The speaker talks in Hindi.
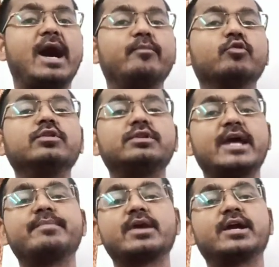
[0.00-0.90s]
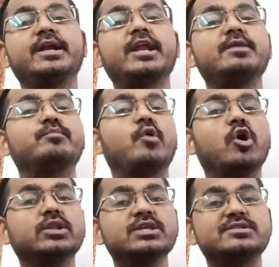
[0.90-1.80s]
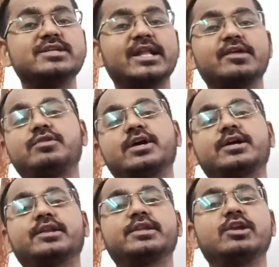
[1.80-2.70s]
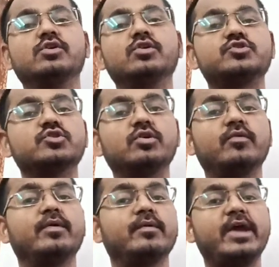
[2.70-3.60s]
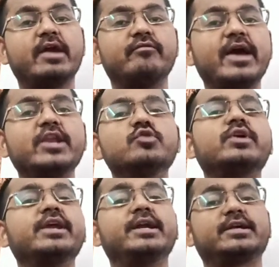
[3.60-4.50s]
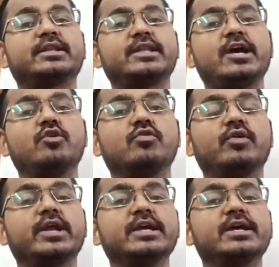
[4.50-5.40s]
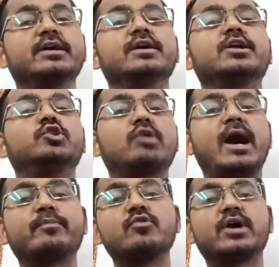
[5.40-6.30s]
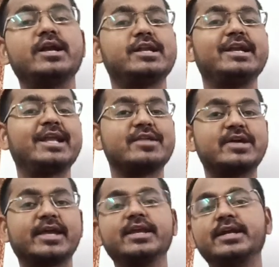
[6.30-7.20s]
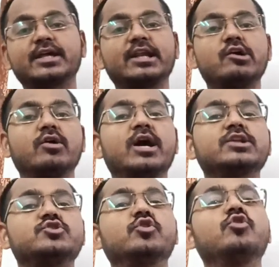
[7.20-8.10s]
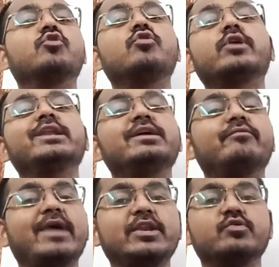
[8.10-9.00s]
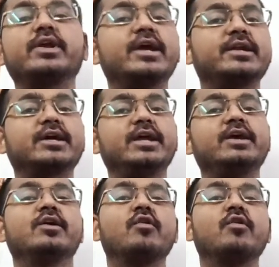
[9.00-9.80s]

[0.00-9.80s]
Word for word: आप उस टाइप के कंटेंट बहुत ही ज्यादा शेयर करते हैं लोग जो एक वैल्यू क्रिएट करता है लोगों के लिए तो आपको कंटेंट ऐसा क्रिएट करना होगा जो लोगों के लिए वैल्यू क्रिएट करे